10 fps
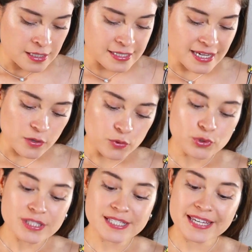si
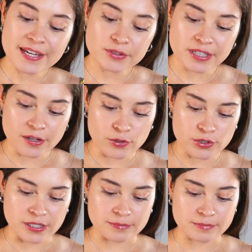alguno enseña otra
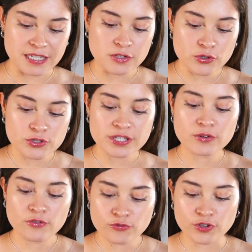cosa y no se
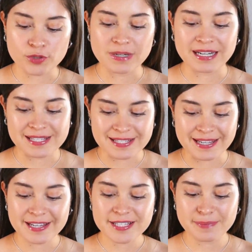conforma a las
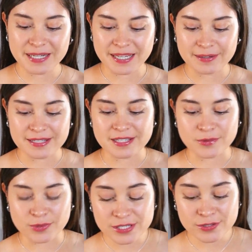sanas palabras de
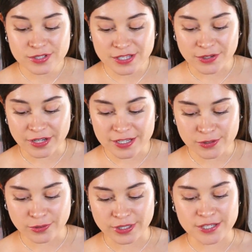nuestro Señor
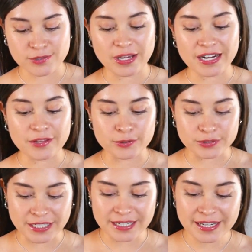Jesucristo y a la
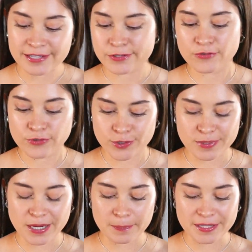doctrina que es
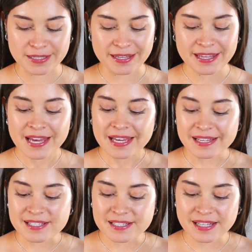conforme a la piedad,
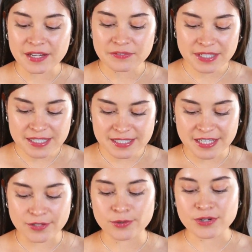está
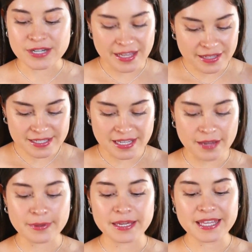envanecido, nada
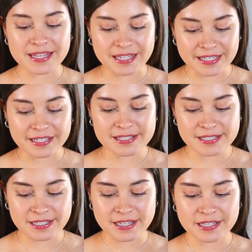sabe y delira
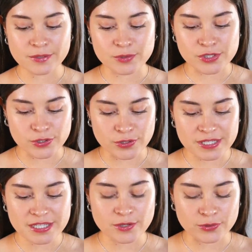acerca de
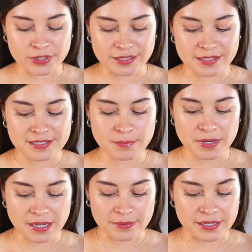cuestiones y contiendas de
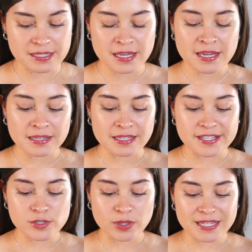palabras, de
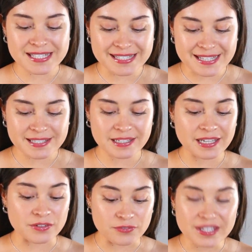las cuales nacen
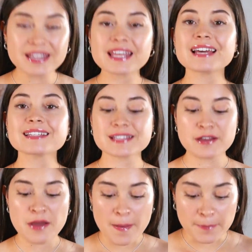envidias,
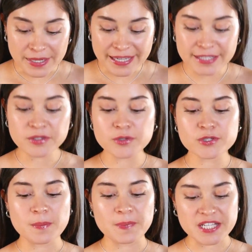
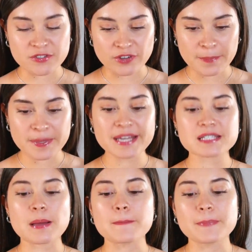pleitos,
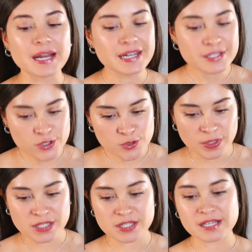blasfemias, malas
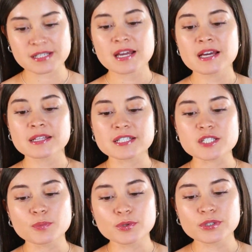sospechas,
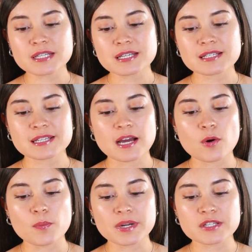disputas hacia
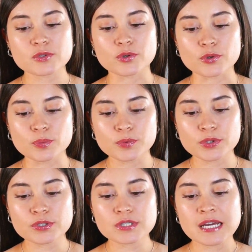hombres
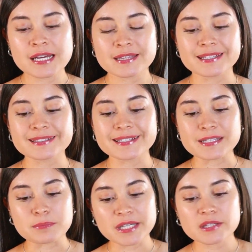corruptos de
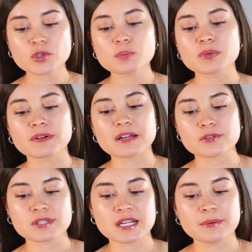entendimiento y
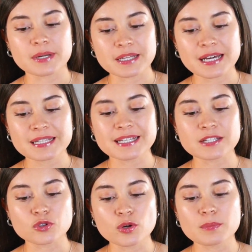privados de la verdad,
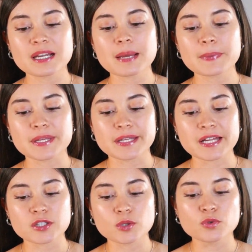que toman la
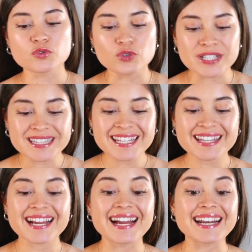piedad como fuente
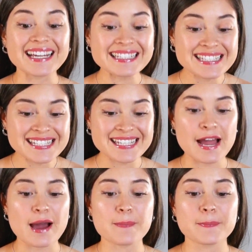de
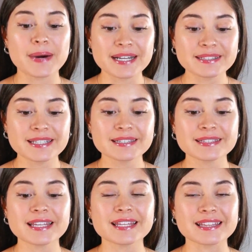ganancia,
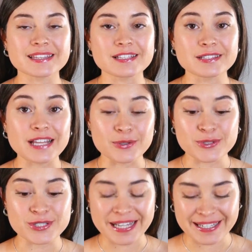apártate de,
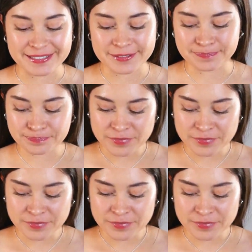los tales.